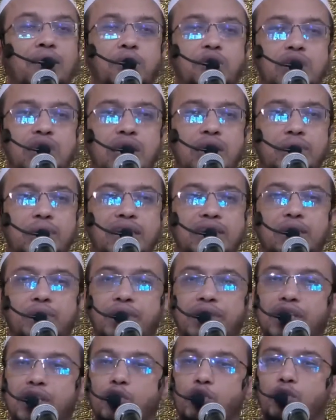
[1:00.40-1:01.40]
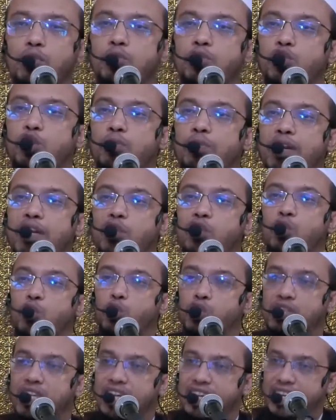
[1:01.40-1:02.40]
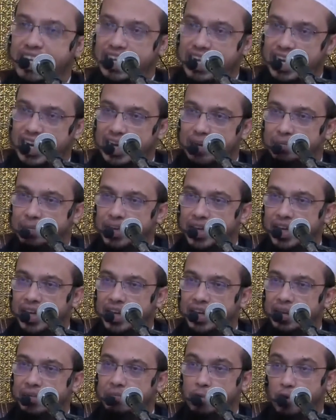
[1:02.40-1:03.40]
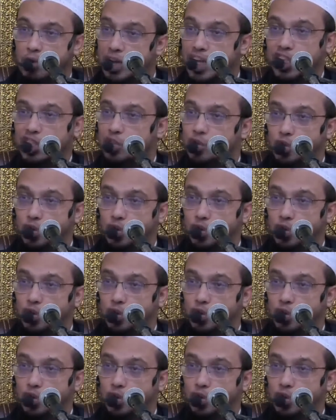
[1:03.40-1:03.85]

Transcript: তারা মুসলিমা যে ব্যক্তি কোনো মুসলমানের দোষকে ঢেকে রাখবে প্রকাশ